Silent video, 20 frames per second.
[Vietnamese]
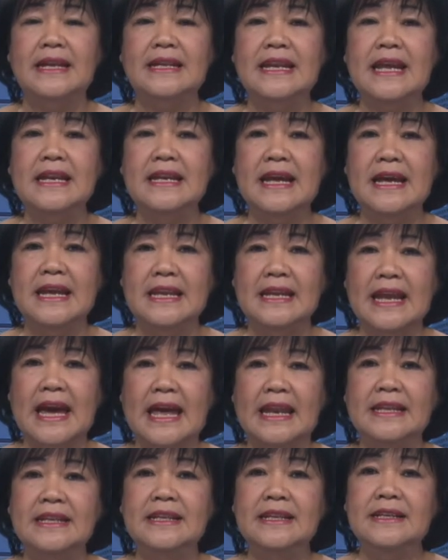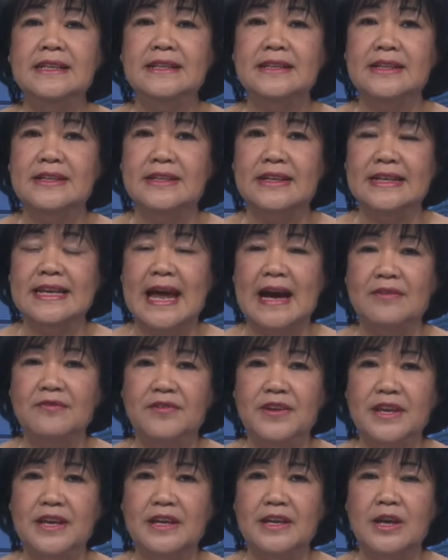đến hình ảnh người đảng
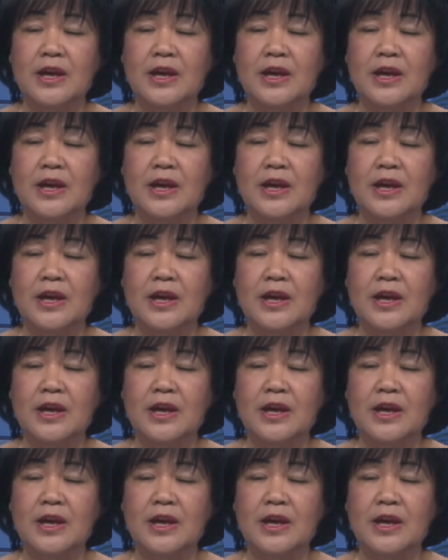viên